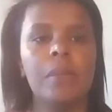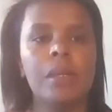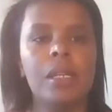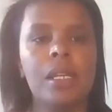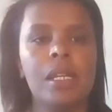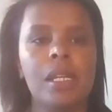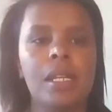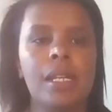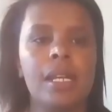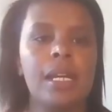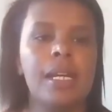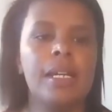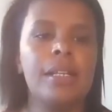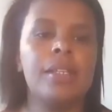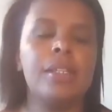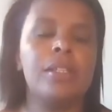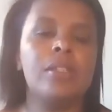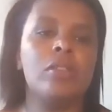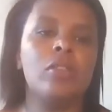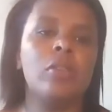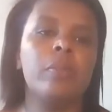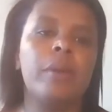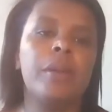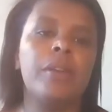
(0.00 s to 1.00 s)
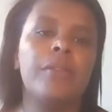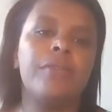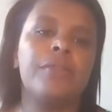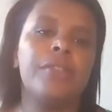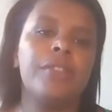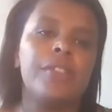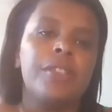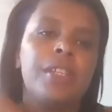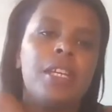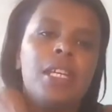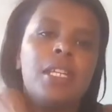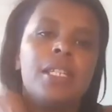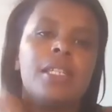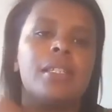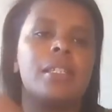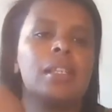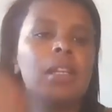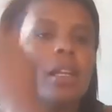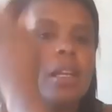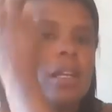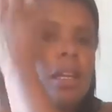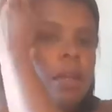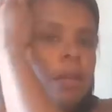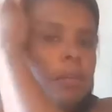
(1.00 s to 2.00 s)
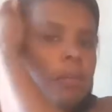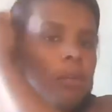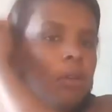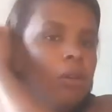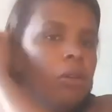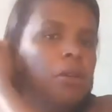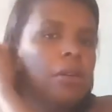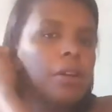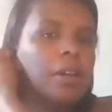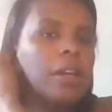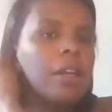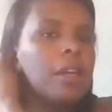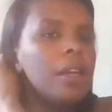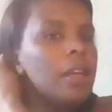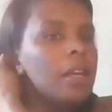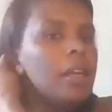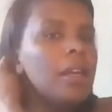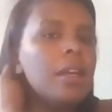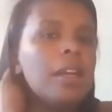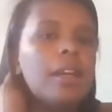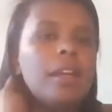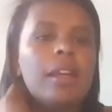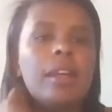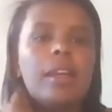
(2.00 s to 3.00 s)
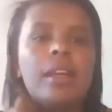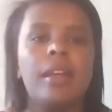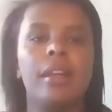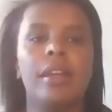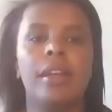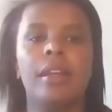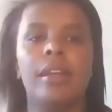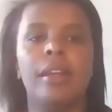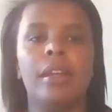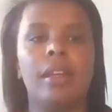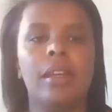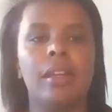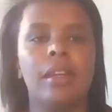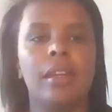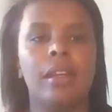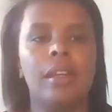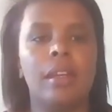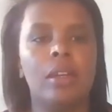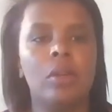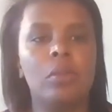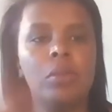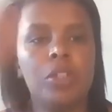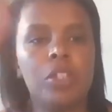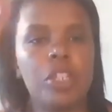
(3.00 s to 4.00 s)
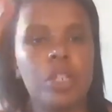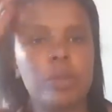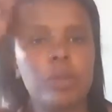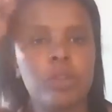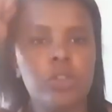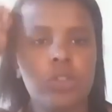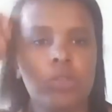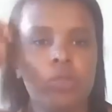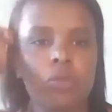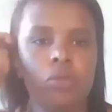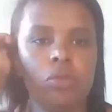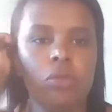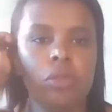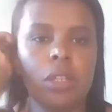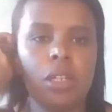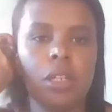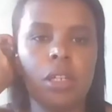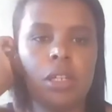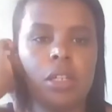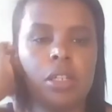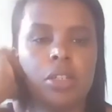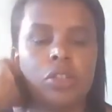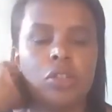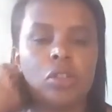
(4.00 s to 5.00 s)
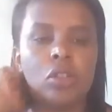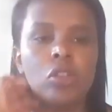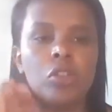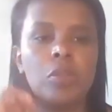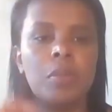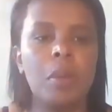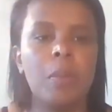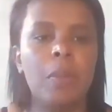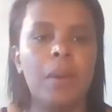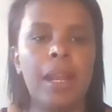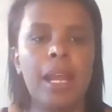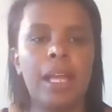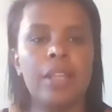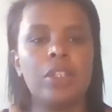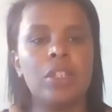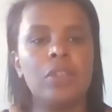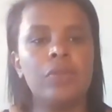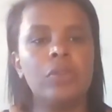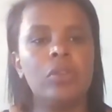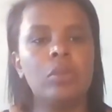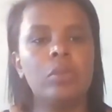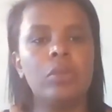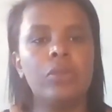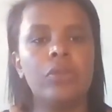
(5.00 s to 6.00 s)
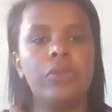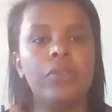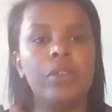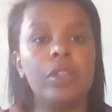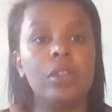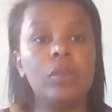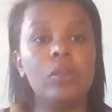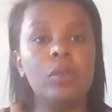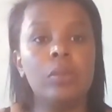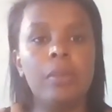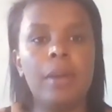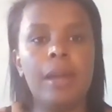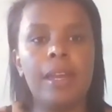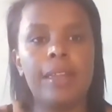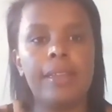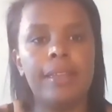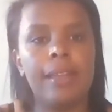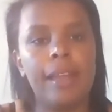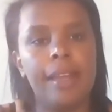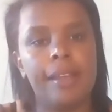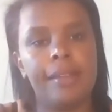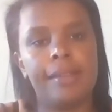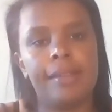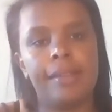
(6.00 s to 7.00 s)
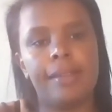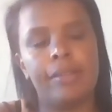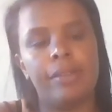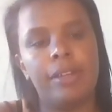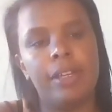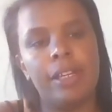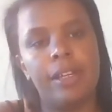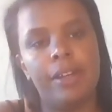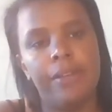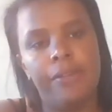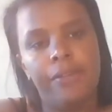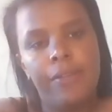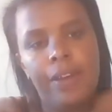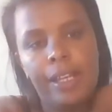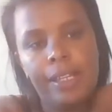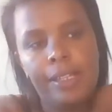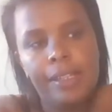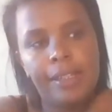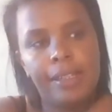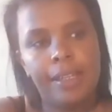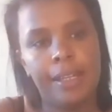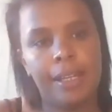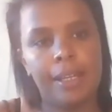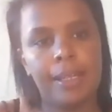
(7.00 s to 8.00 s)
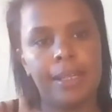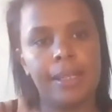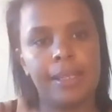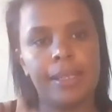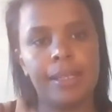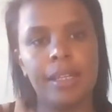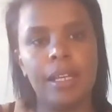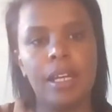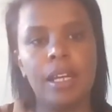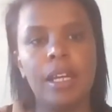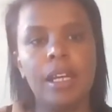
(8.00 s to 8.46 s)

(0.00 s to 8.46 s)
Meninas, tudo bem com vocês? Bom, é, eu me chamo Júnia e estou nos preparativos do meu filho do Bem 10. O Rian faz 3.